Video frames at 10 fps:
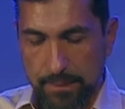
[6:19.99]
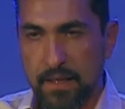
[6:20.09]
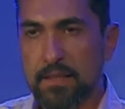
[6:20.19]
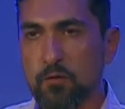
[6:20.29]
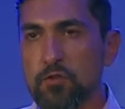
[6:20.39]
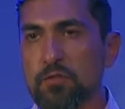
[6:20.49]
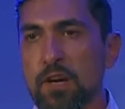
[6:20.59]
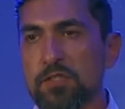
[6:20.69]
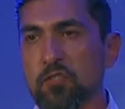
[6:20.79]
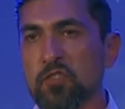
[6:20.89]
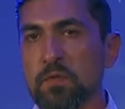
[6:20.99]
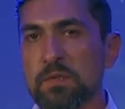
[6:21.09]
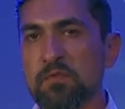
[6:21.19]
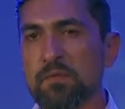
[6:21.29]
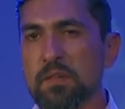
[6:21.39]
Это очень важно. И вот
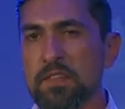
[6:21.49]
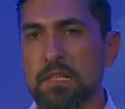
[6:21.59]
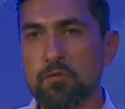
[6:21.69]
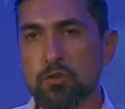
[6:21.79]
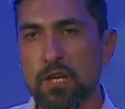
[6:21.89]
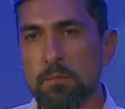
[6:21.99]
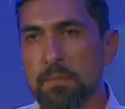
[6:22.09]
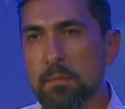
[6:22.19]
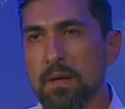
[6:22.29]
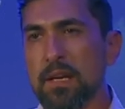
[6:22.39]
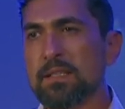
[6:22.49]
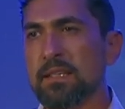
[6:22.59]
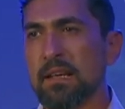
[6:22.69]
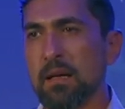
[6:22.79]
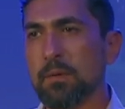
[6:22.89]
мы, видим, что да,
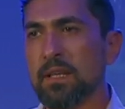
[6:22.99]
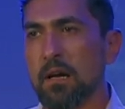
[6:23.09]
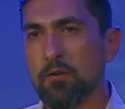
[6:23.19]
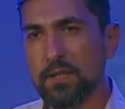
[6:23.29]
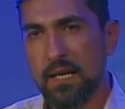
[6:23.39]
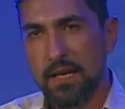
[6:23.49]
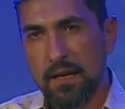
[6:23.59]
библейский как бы, да, вот,